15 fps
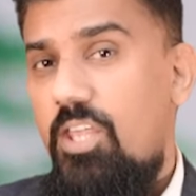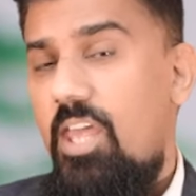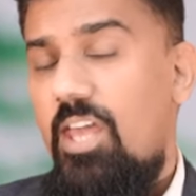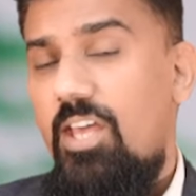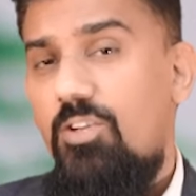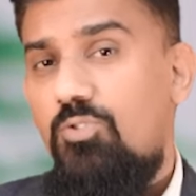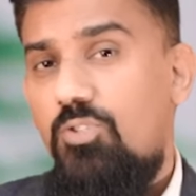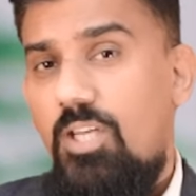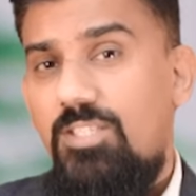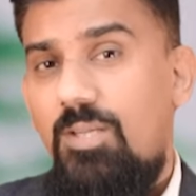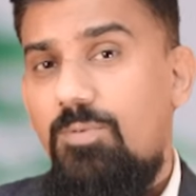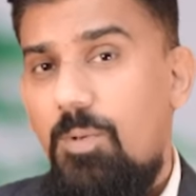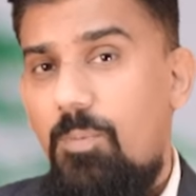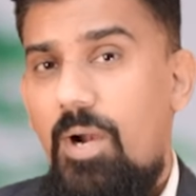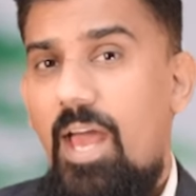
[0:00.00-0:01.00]
ये उसका
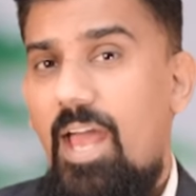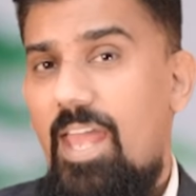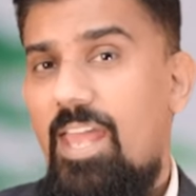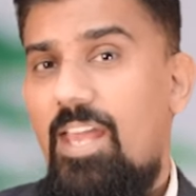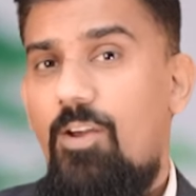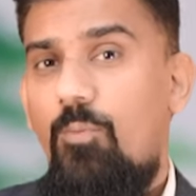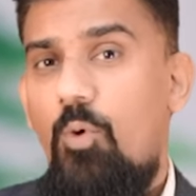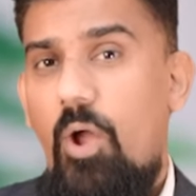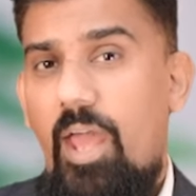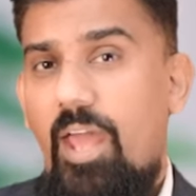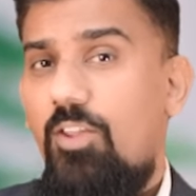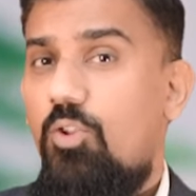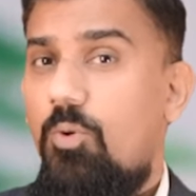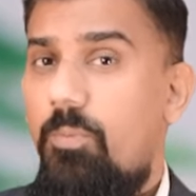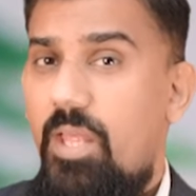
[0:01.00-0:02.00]
सबसे बड़ा एक वो
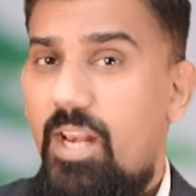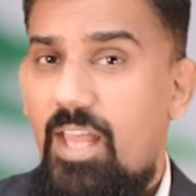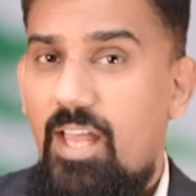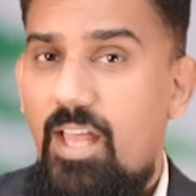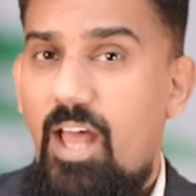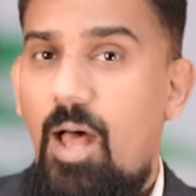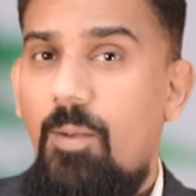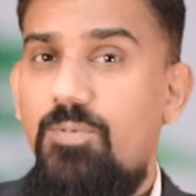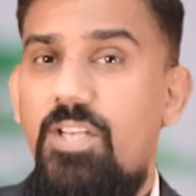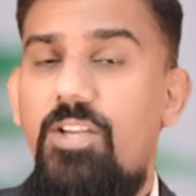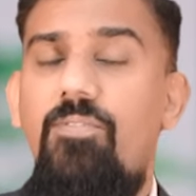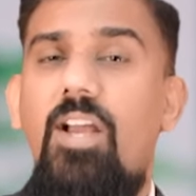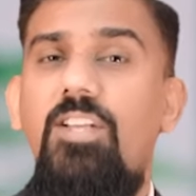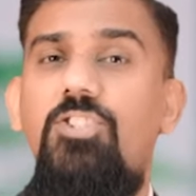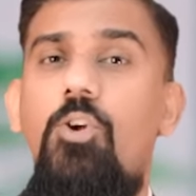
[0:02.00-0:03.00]
है तो मेरे आपसे
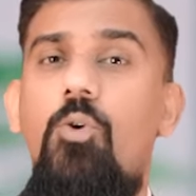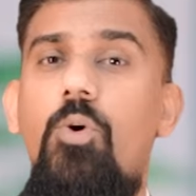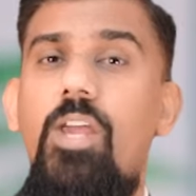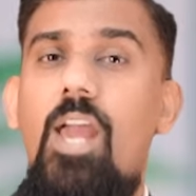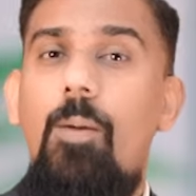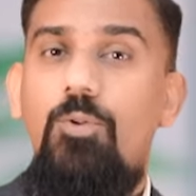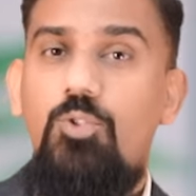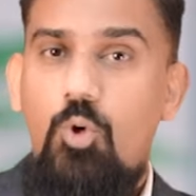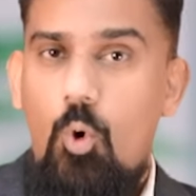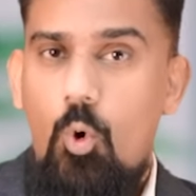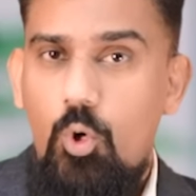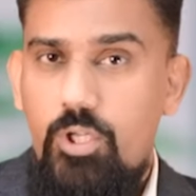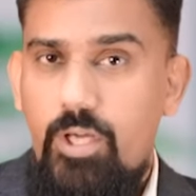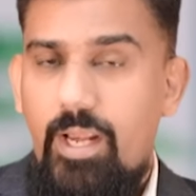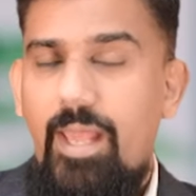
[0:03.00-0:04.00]
एडवाइस ये होगी आप इसको
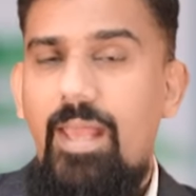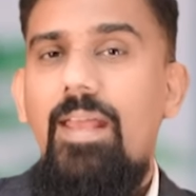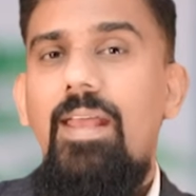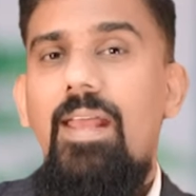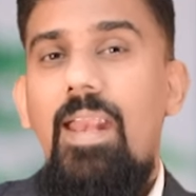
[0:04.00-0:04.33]
होल्ड करें